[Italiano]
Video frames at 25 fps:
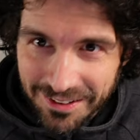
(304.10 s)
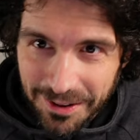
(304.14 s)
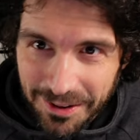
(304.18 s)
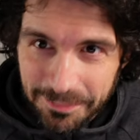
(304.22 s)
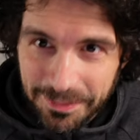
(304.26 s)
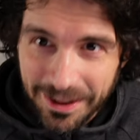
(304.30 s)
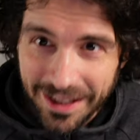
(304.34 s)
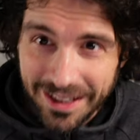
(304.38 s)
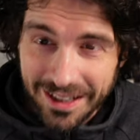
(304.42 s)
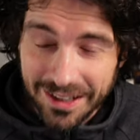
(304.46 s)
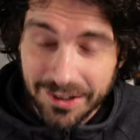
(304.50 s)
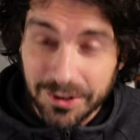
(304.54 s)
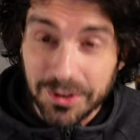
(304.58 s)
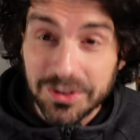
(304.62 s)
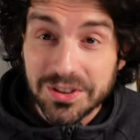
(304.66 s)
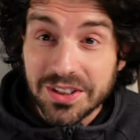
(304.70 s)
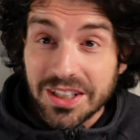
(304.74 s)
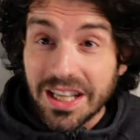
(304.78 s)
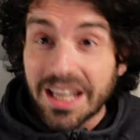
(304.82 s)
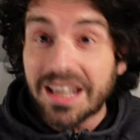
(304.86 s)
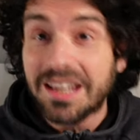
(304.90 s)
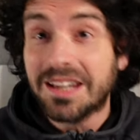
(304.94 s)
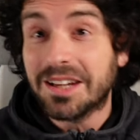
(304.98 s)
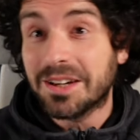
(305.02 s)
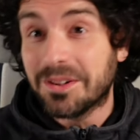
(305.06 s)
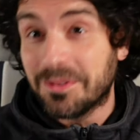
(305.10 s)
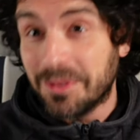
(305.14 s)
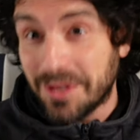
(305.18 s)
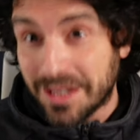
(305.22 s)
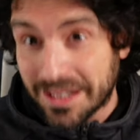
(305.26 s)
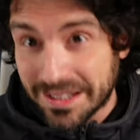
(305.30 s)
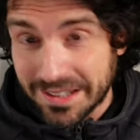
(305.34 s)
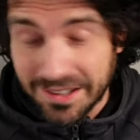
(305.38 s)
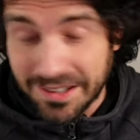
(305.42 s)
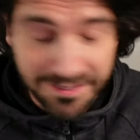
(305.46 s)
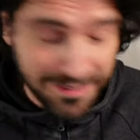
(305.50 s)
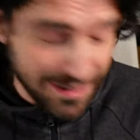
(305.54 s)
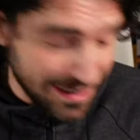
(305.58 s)
bene così,
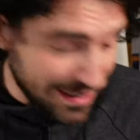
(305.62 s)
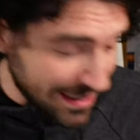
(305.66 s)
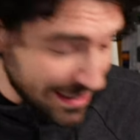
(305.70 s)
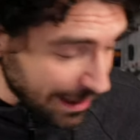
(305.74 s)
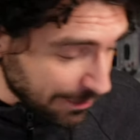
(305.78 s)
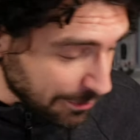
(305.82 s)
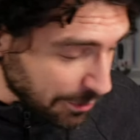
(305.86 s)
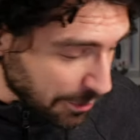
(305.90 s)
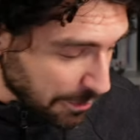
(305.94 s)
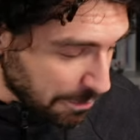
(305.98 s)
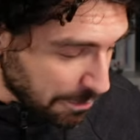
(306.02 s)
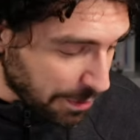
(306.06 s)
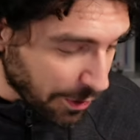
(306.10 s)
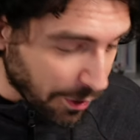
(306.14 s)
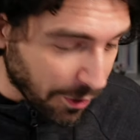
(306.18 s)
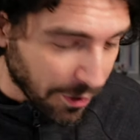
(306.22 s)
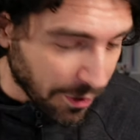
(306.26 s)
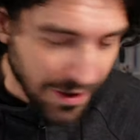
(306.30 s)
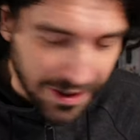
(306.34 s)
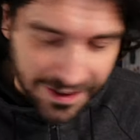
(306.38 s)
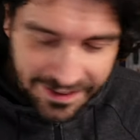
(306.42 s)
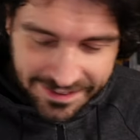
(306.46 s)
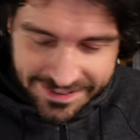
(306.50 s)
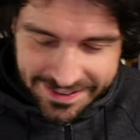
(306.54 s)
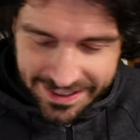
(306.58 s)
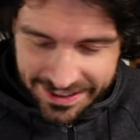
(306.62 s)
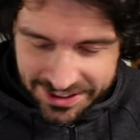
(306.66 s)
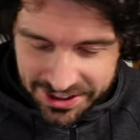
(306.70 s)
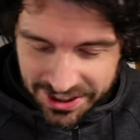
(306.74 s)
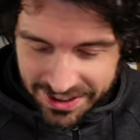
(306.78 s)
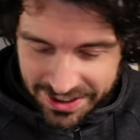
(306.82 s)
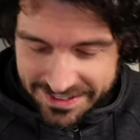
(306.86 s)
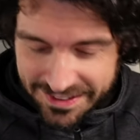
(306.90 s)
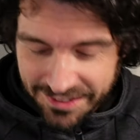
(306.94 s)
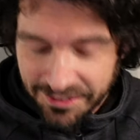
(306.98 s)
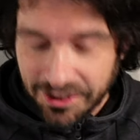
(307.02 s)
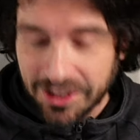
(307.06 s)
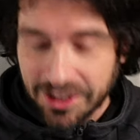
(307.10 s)
quindi vediamo un po' se
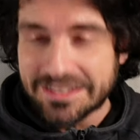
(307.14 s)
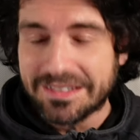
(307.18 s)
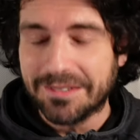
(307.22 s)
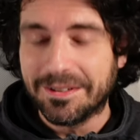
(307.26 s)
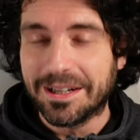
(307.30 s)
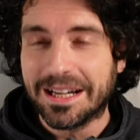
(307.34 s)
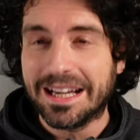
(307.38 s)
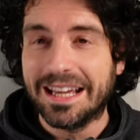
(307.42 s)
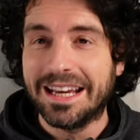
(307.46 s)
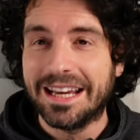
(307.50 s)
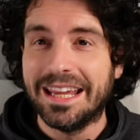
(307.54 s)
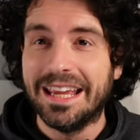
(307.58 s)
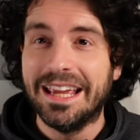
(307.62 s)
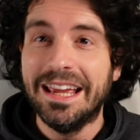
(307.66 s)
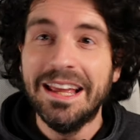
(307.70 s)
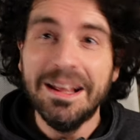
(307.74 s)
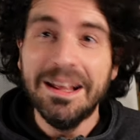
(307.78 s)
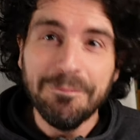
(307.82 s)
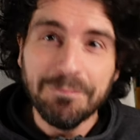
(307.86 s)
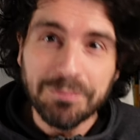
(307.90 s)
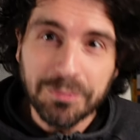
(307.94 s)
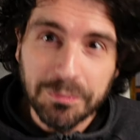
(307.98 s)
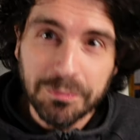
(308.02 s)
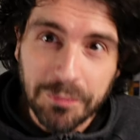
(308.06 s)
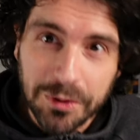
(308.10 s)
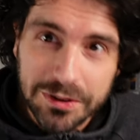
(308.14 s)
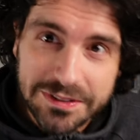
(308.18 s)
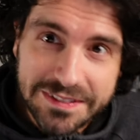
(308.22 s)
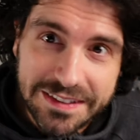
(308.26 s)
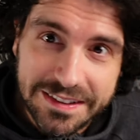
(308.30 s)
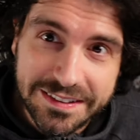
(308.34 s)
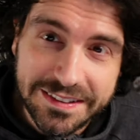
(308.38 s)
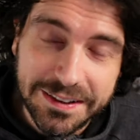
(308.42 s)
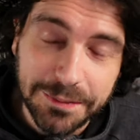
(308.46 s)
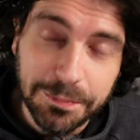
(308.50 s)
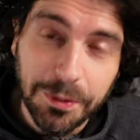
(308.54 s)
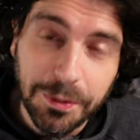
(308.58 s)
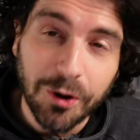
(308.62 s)
certe volte magari
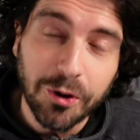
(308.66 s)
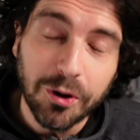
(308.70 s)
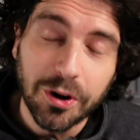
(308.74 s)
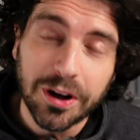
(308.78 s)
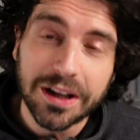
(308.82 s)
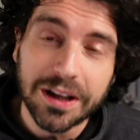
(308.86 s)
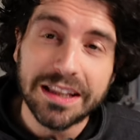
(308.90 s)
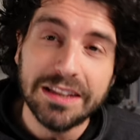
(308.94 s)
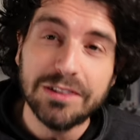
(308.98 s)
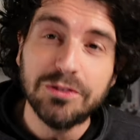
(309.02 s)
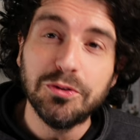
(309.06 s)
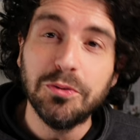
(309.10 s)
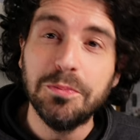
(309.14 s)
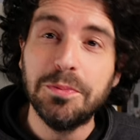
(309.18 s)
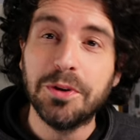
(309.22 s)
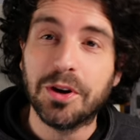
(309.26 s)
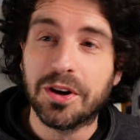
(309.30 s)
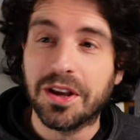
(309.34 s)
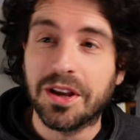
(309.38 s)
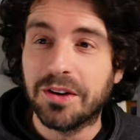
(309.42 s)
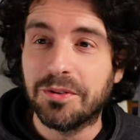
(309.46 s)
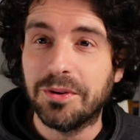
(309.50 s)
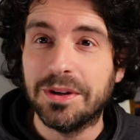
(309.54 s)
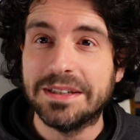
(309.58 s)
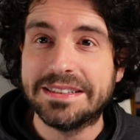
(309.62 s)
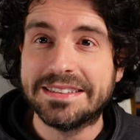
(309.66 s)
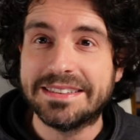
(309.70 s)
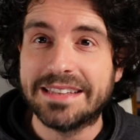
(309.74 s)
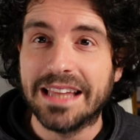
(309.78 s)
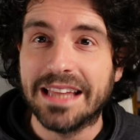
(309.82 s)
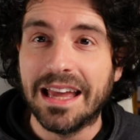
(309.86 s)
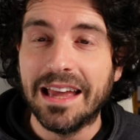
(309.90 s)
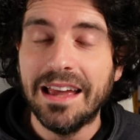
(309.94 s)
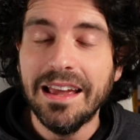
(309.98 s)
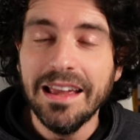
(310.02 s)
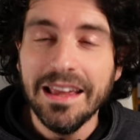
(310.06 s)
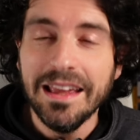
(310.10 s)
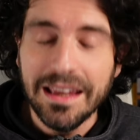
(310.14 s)
molti si pongono anche il dubbio che
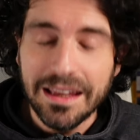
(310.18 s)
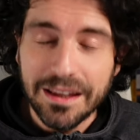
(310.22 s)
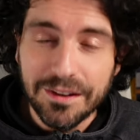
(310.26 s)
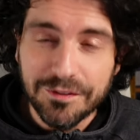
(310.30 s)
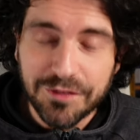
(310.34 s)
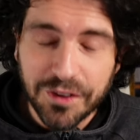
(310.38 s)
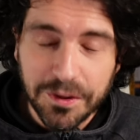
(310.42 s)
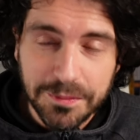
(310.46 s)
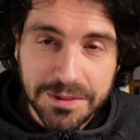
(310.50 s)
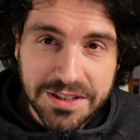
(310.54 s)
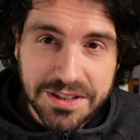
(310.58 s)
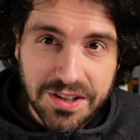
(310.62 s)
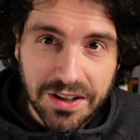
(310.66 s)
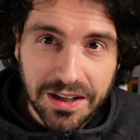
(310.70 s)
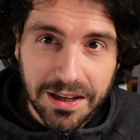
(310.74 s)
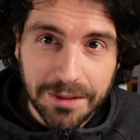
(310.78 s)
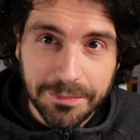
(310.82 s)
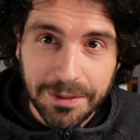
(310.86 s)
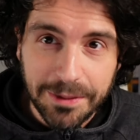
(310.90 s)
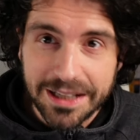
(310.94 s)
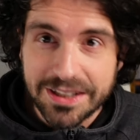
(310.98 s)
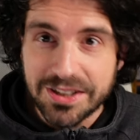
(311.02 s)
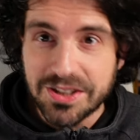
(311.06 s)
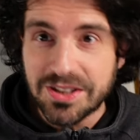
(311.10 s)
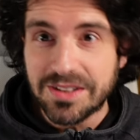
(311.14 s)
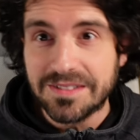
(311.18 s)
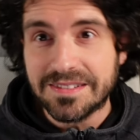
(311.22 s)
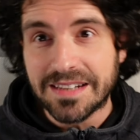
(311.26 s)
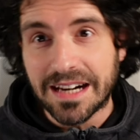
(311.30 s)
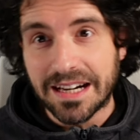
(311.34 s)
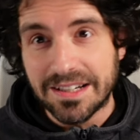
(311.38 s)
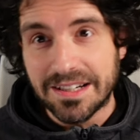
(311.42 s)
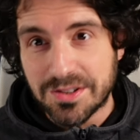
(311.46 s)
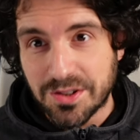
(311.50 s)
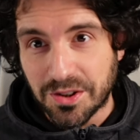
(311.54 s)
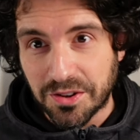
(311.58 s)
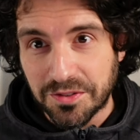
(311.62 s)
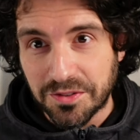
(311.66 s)
queste informazioni delle banche
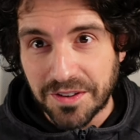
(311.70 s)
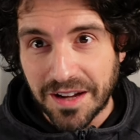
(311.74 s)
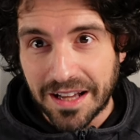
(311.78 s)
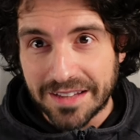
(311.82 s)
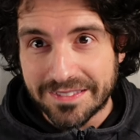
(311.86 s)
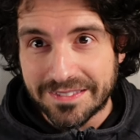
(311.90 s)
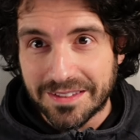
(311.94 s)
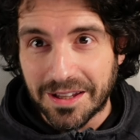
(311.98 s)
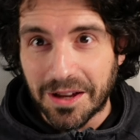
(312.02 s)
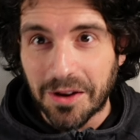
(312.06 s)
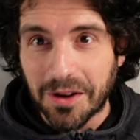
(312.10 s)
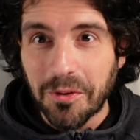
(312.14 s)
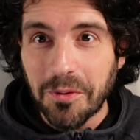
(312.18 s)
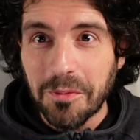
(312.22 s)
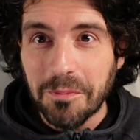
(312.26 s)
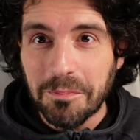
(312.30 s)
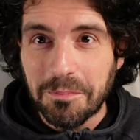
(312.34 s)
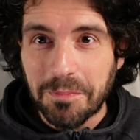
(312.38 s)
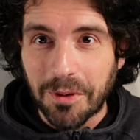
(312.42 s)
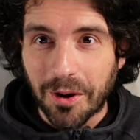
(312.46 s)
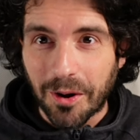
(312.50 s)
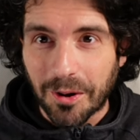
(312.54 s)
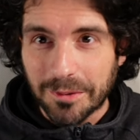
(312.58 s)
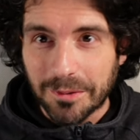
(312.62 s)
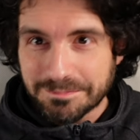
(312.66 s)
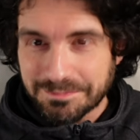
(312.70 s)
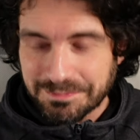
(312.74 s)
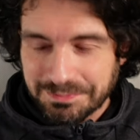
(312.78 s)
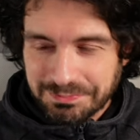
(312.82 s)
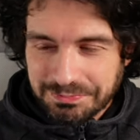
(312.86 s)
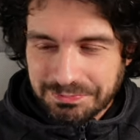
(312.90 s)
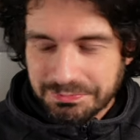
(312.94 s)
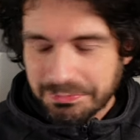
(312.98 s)
centrali sono fatte un po'